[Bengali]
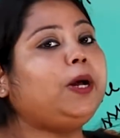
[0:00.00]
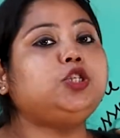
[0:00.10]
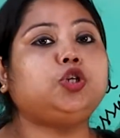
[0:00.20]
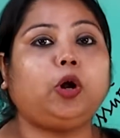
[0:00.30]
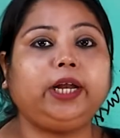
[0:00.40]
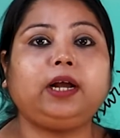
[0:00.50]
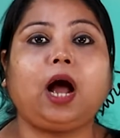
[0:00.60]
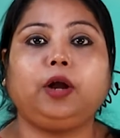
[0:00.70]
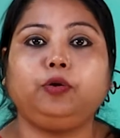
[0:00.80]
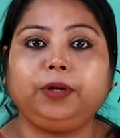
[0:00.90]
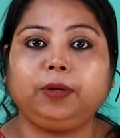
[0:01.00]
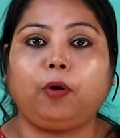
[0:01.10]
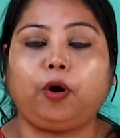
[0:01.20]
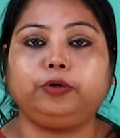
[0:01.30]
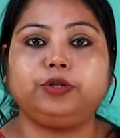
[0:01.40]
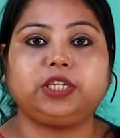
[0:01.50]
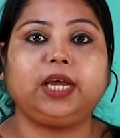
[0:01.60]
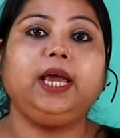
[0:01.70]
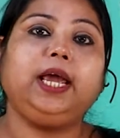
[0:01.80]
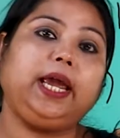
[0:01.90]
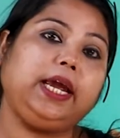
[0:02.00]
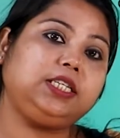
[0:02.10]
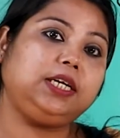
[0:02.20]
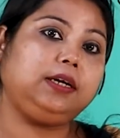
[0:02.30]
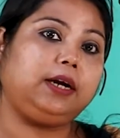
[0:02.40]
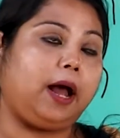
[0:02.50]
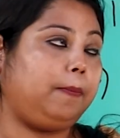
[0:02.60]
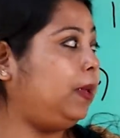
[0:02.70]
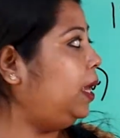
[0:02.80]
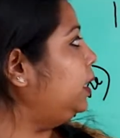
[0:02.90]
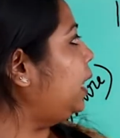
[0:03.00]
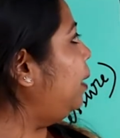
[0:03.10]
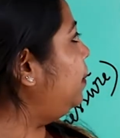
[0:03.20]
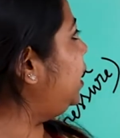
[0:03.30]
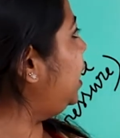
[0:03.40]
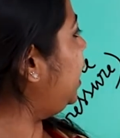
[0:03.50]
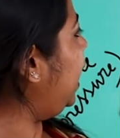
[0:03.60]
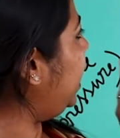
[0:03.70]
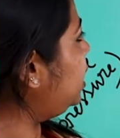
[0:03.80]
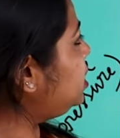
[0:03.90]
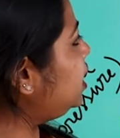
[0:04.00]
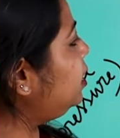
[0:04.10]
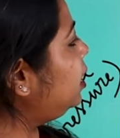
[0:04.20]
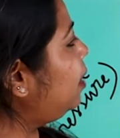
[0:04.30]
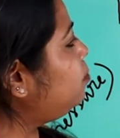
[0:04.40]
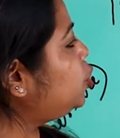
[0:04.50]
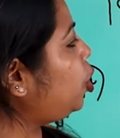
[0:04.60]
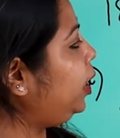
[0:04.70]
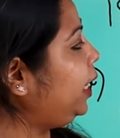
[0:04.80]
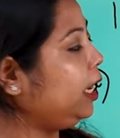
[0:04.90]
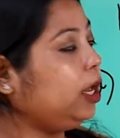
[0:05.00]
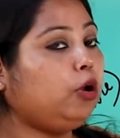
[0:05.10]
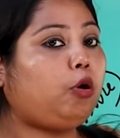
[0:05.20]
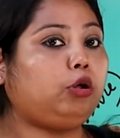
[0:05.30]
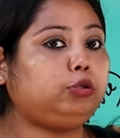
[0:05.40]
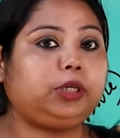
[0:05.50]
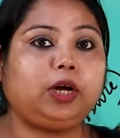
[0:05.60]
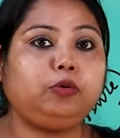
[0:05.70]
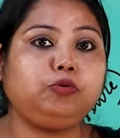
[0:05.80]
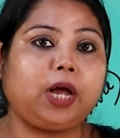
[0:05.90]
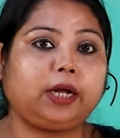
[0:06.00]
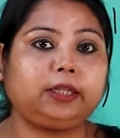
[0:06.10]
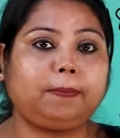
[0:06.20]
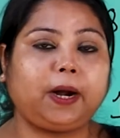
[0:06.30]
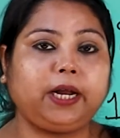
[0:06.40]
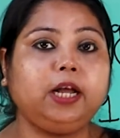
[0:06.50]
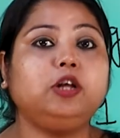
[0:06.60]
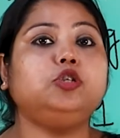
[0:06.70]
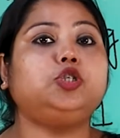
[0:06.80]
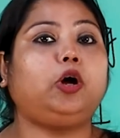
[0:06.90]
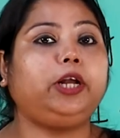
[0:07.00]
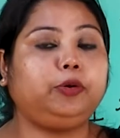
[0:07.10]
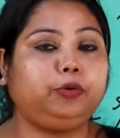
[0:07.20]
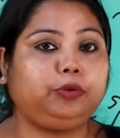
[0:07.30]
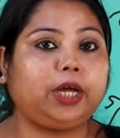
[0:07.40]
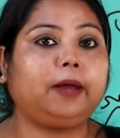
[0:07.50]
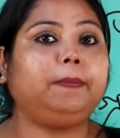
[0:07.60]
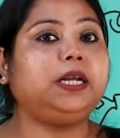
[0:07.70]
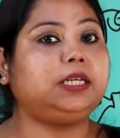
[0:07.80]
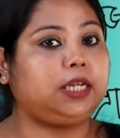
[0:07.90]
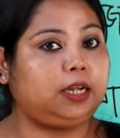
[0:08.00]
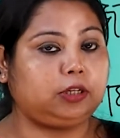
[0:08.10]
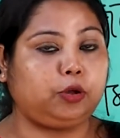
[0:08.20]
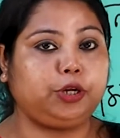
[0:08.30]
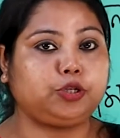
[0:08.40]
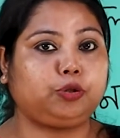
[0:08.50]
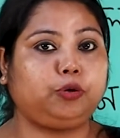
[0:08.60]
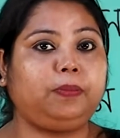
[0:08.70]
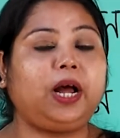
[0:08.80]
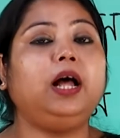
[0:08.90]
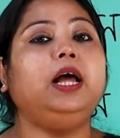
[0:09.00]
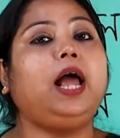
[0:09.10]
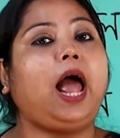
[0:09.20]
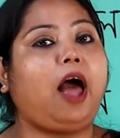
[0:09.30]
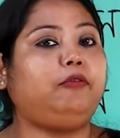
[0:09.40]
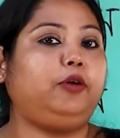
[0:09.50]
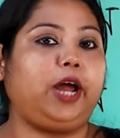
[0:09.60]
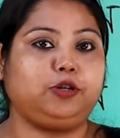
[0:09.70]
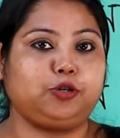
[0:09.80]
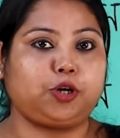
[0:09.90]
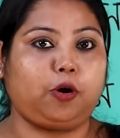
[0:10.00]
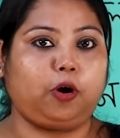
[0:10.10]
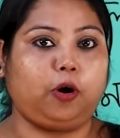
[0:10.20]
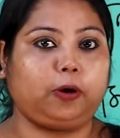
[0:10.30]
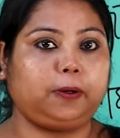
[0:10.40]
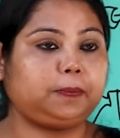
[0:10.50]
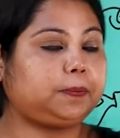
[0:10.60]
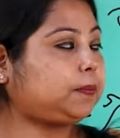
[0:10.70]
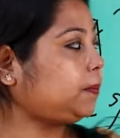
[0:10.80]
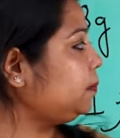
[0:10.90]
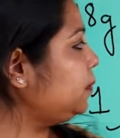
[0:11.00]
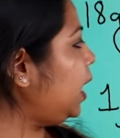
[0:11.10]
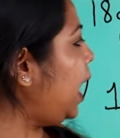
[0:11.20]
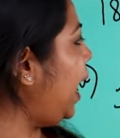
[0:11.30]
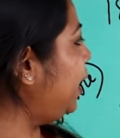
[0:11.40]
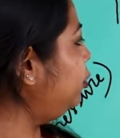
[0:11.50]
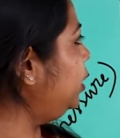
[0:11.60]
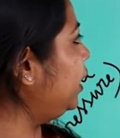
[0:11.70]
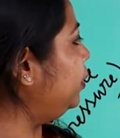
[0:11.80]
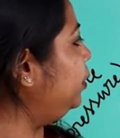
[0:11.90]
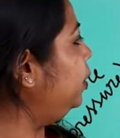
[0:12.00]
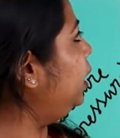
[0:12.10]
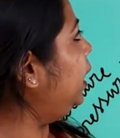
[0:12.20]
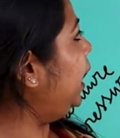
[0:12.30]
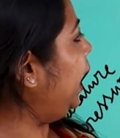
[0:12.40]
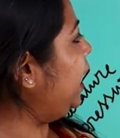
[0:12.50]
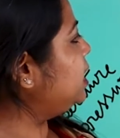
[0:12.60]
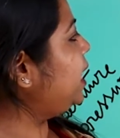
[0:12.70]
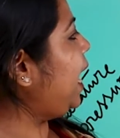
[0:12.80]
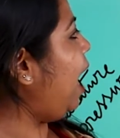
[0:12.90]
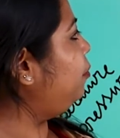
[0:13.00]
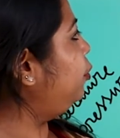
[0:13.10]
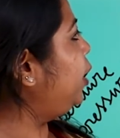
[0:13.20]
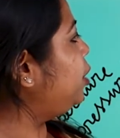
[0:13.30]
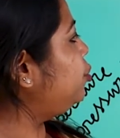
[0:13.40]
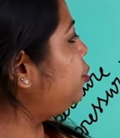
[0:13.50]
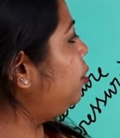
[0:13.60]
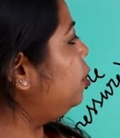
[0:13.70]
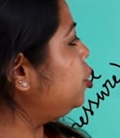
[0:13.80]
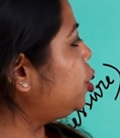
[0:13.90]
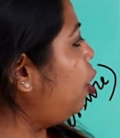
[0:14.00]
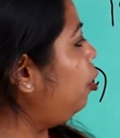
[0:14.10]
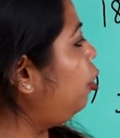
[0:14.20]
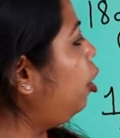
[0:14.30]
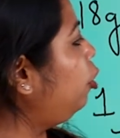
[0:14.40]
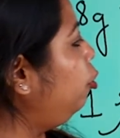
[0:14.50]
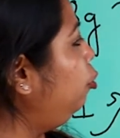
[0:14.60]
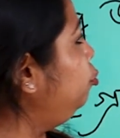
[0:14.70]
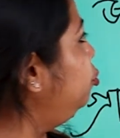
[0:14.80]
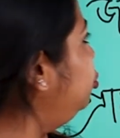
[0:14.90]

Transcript: বা জলের আণবিক ভর হচ্ছে এইটিন গ্রাম তার মানে এই এইটিন গ্রাম জলে কতটা অণু থাকতে পারে জলের অণু থাকবে ঠিক ধরেছ তোমরা অ্যাভোগ্যাড্রো সংখ্যক এখন দেখো এই যে অ্যাভোগ্যাড্রো সংখ্যক অণু